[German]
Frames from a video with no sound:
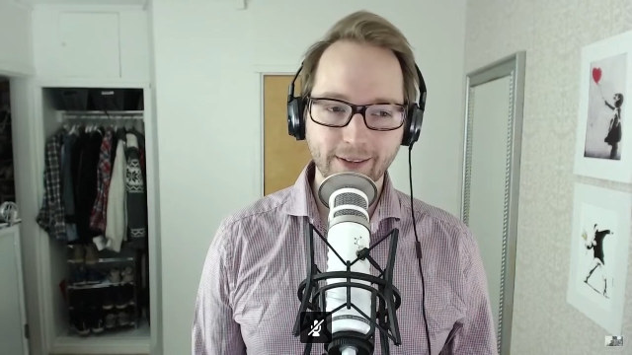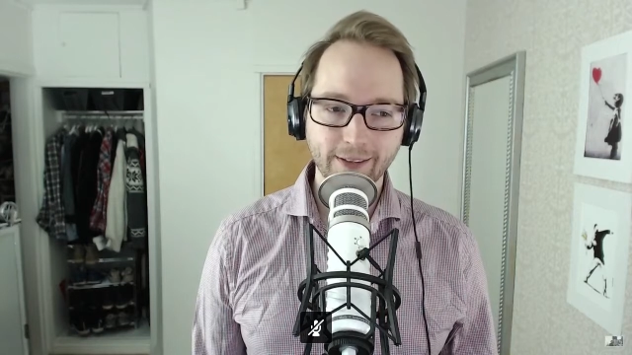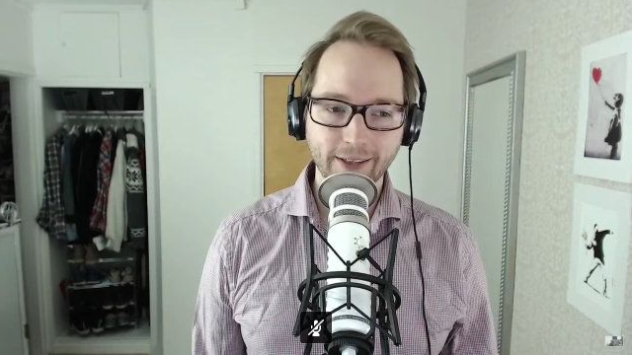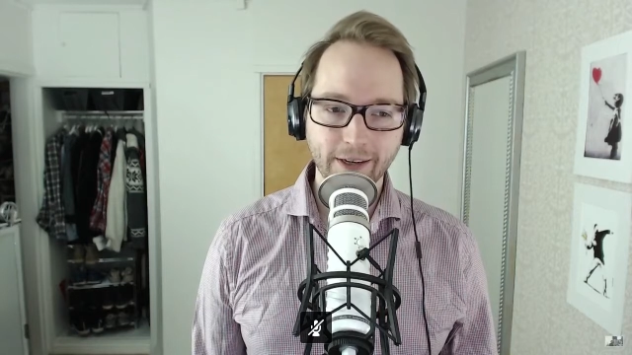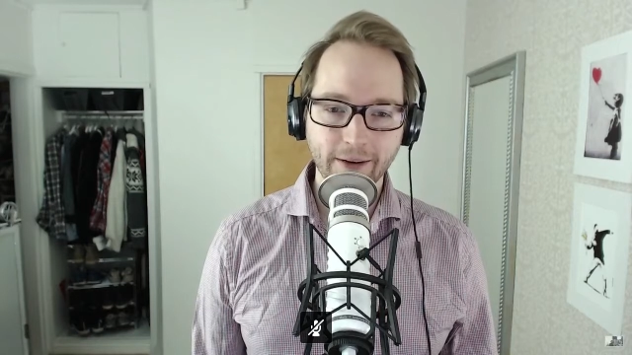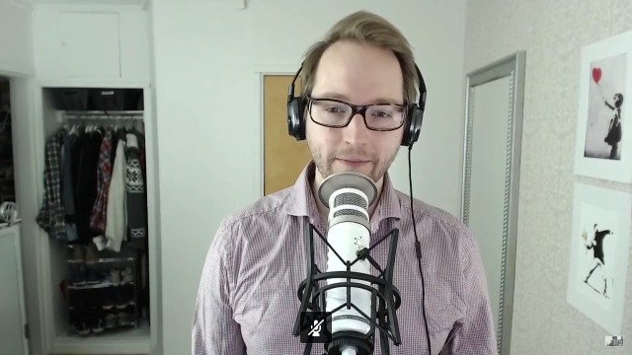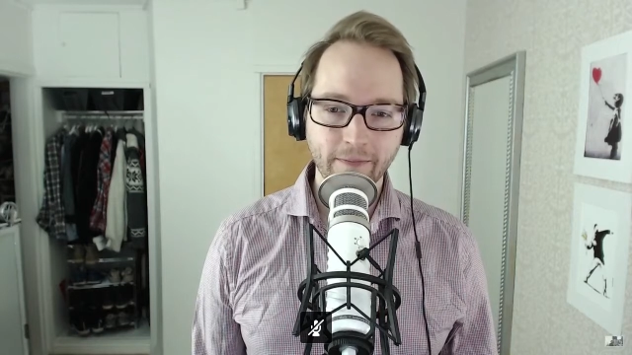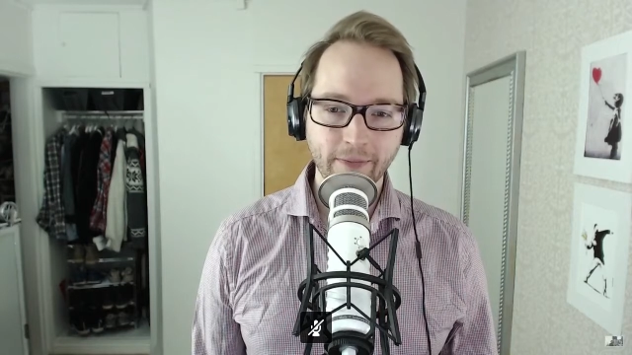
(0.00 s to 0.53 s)

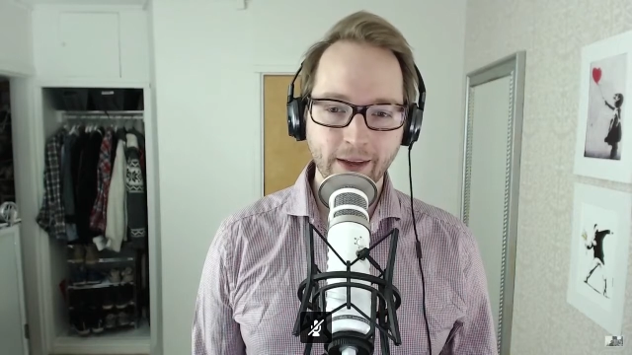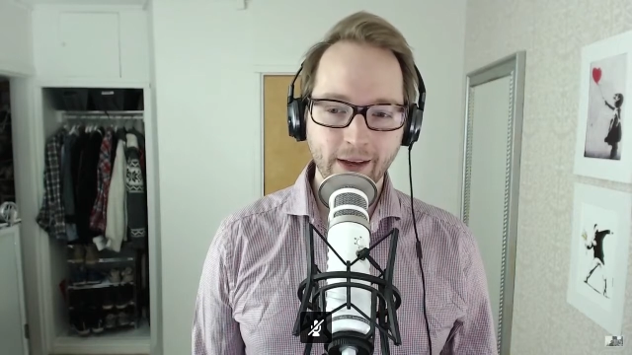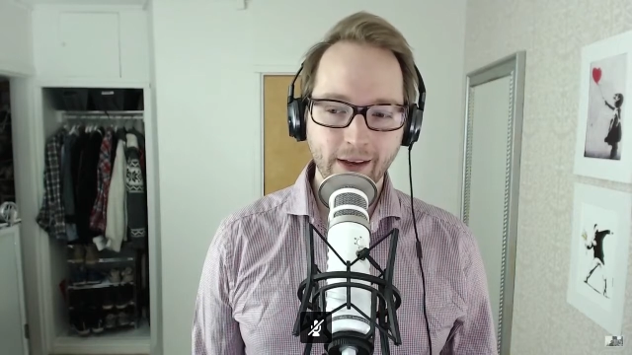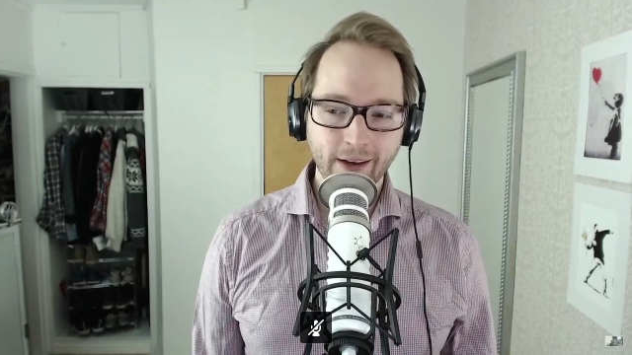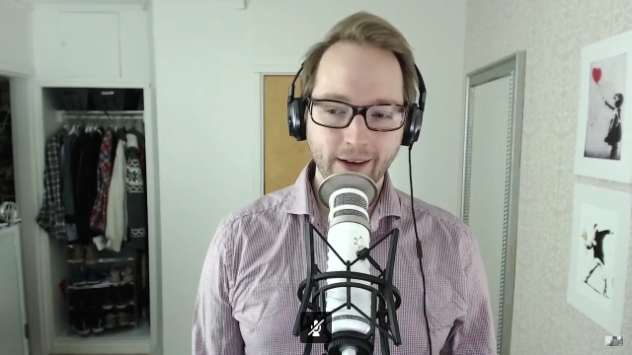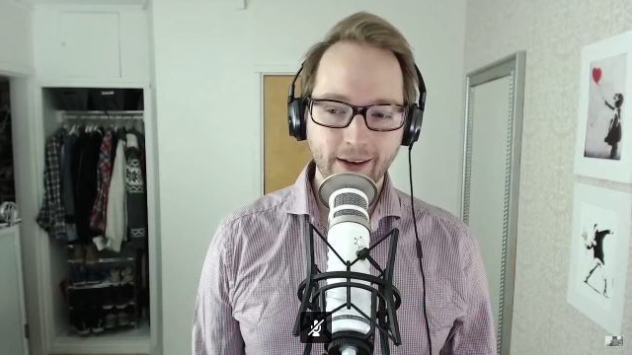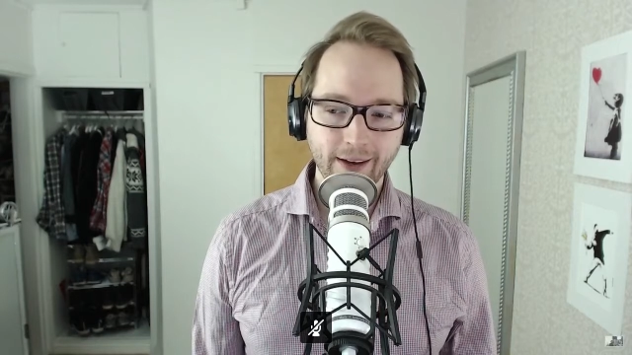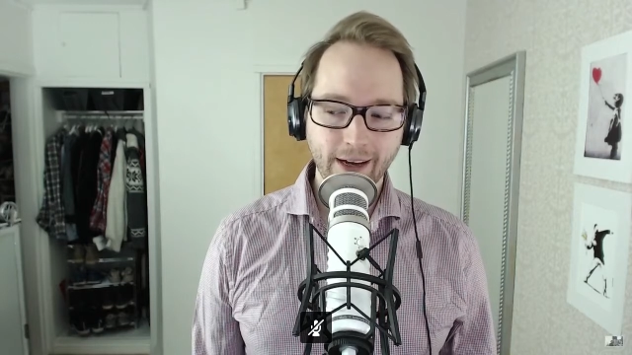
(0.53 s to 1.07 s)
ähm,
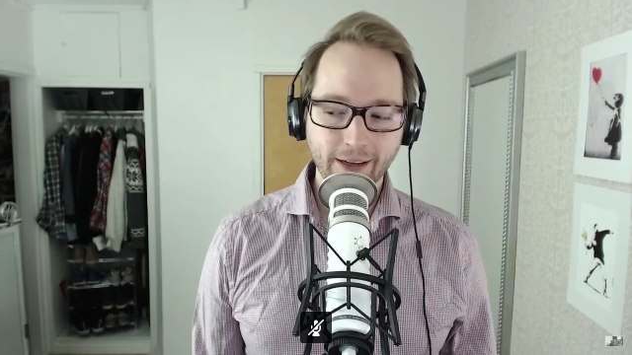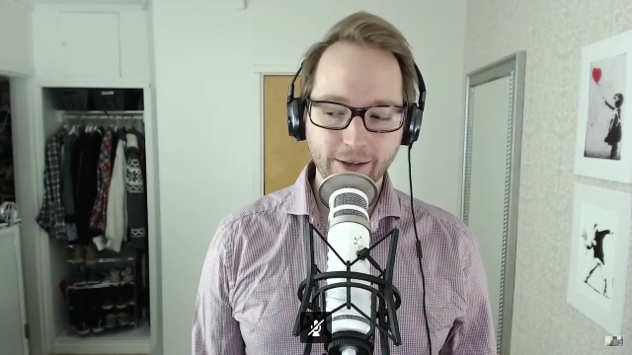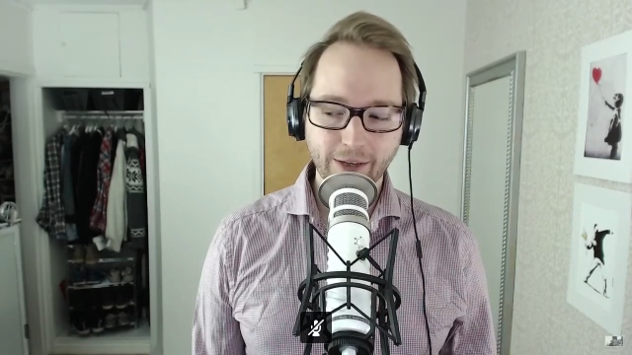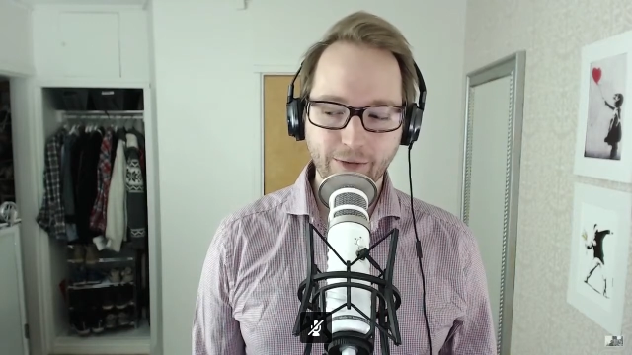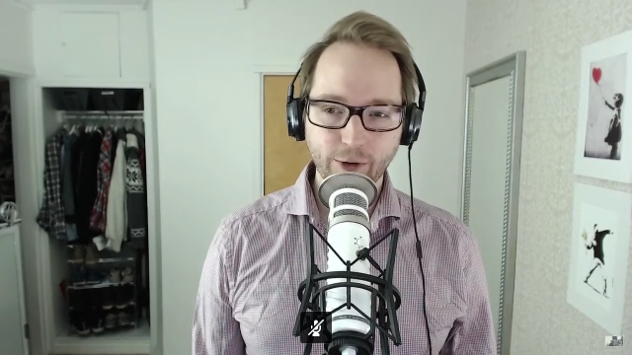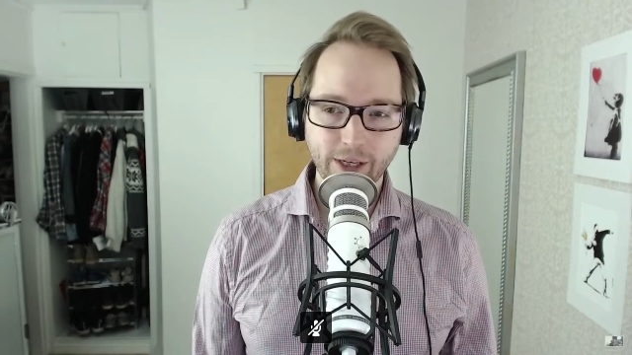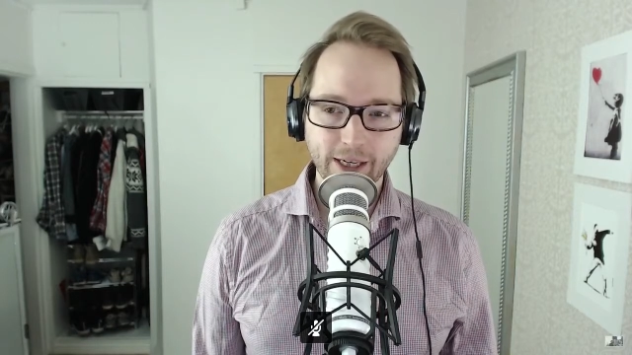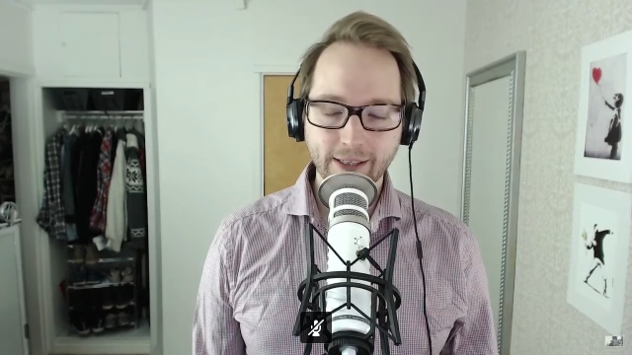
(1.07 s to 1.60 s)
äh, also
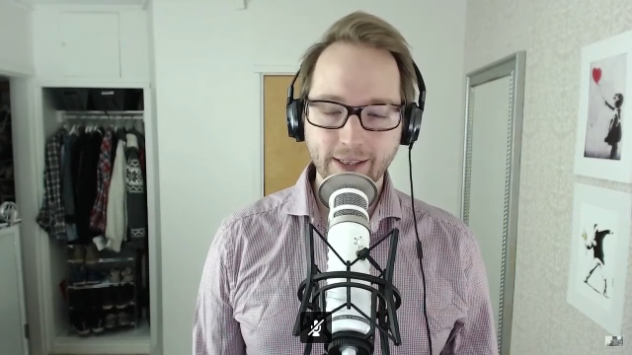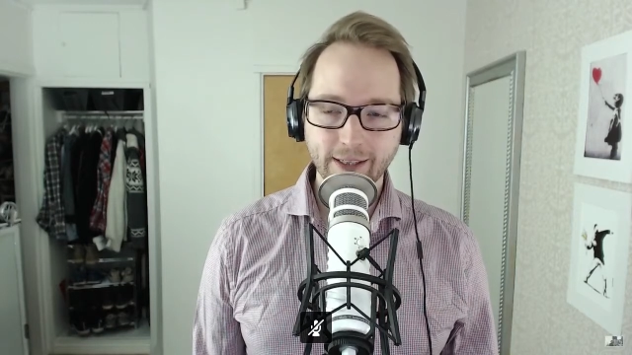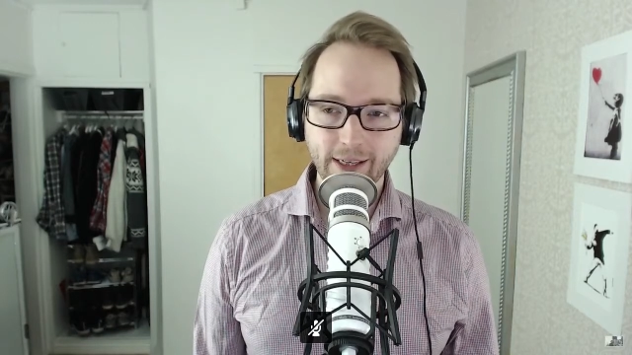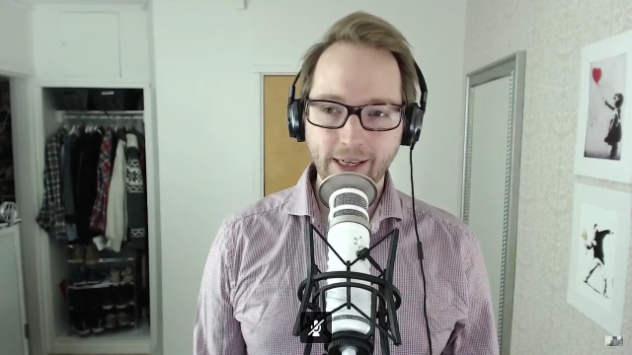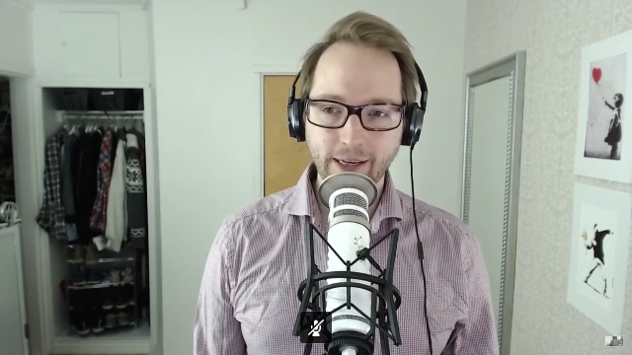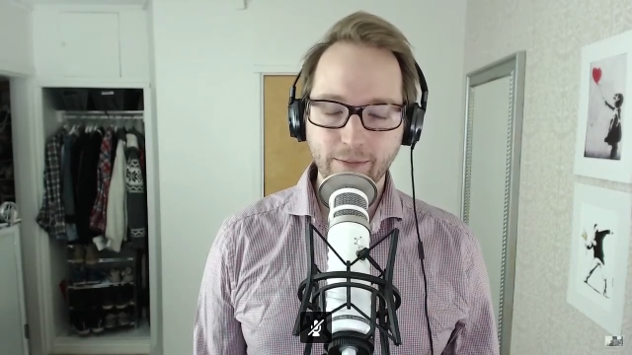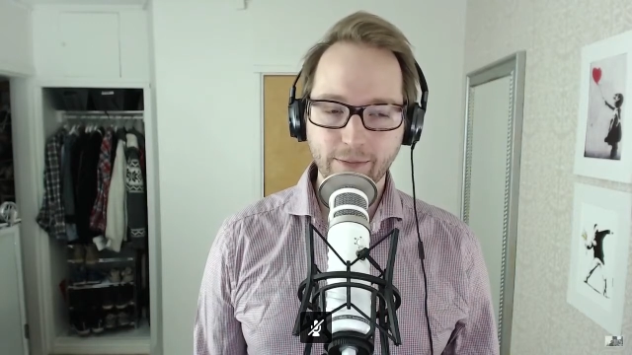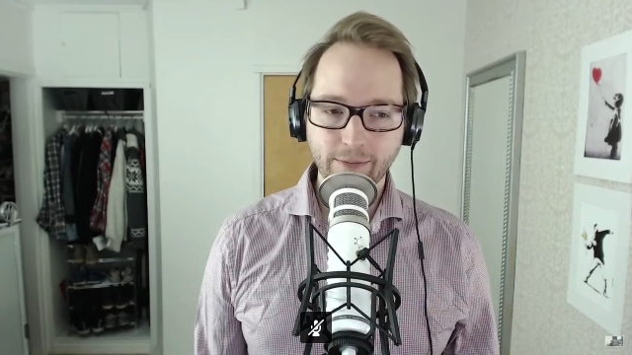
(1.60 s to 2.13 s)
ich wurde jetzt
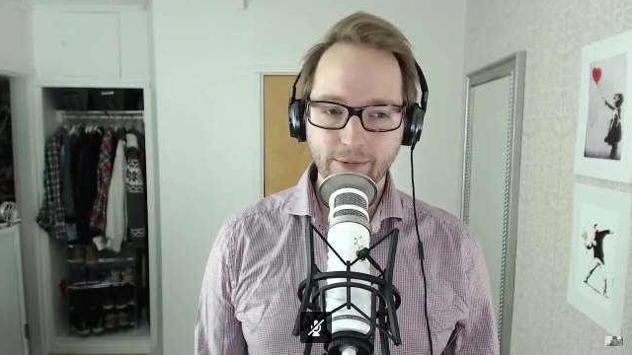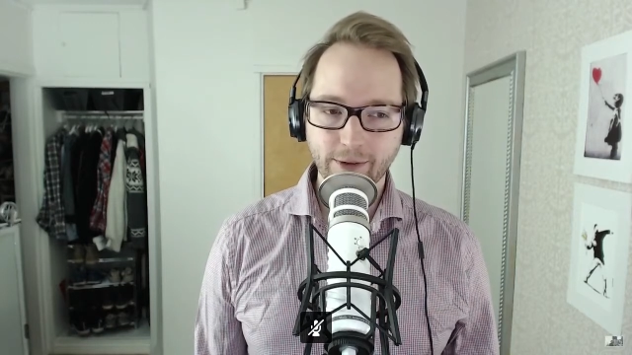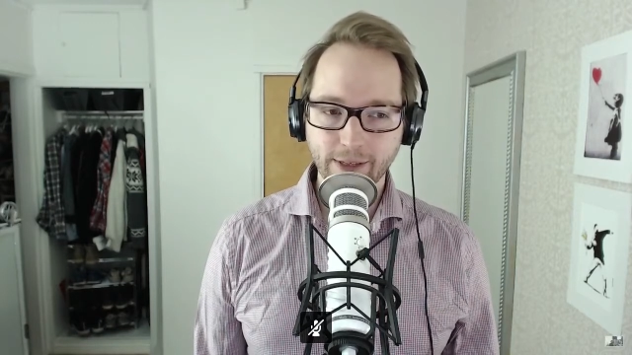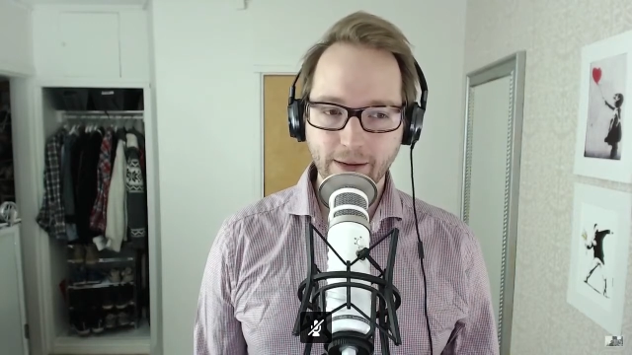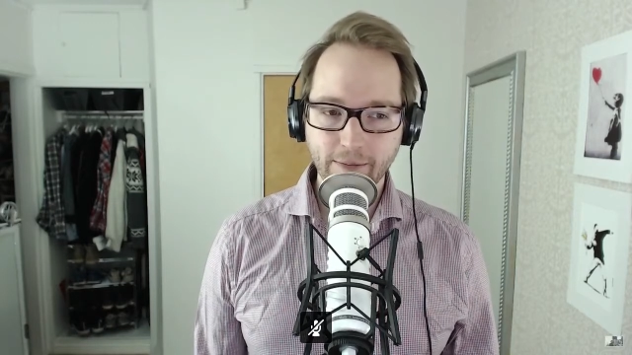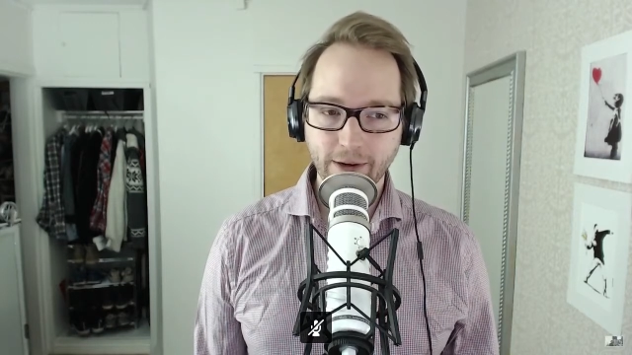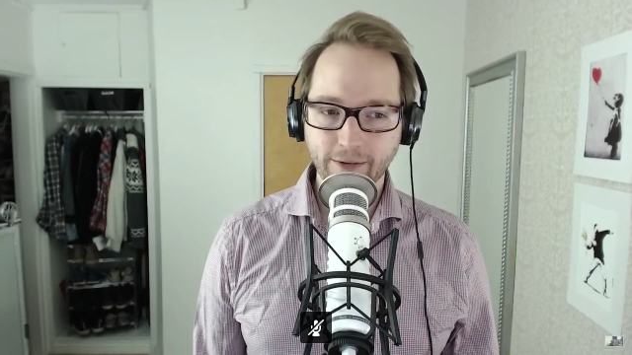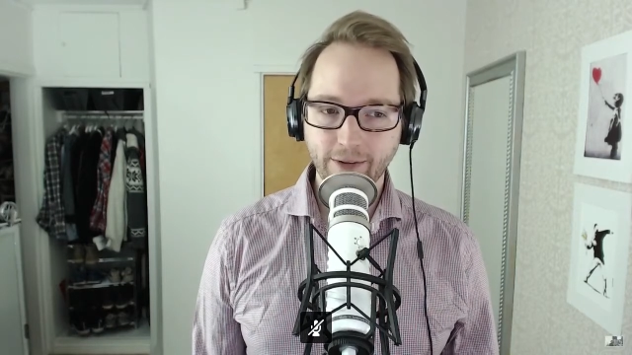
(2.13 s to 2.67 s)
in dem
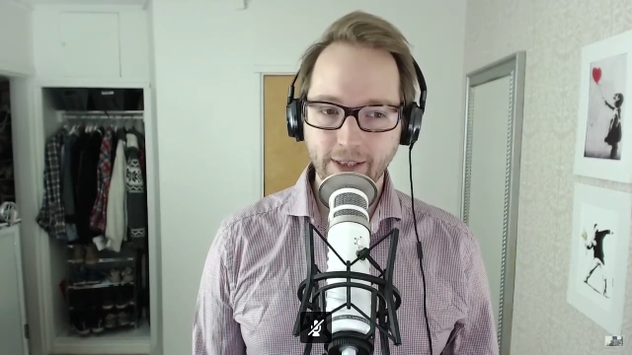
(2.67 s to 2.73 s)
Zusammenhang